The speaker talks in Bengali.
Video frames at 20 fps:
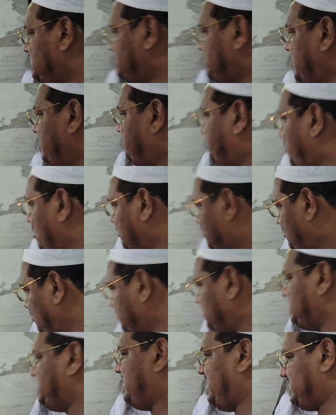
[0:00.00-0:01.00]
যে
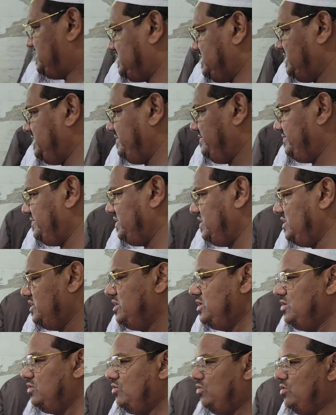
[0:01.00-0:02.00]
পদ্ধতিতে
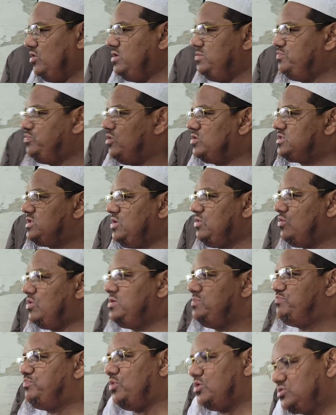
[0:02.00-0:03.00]
ওই পথে ওই
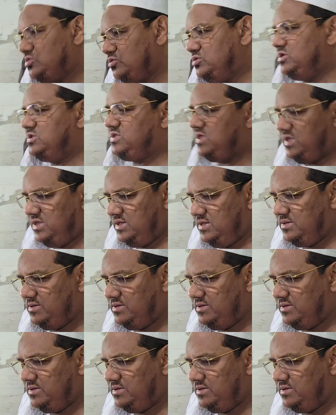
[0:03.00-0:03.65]
পদ্ধতিতে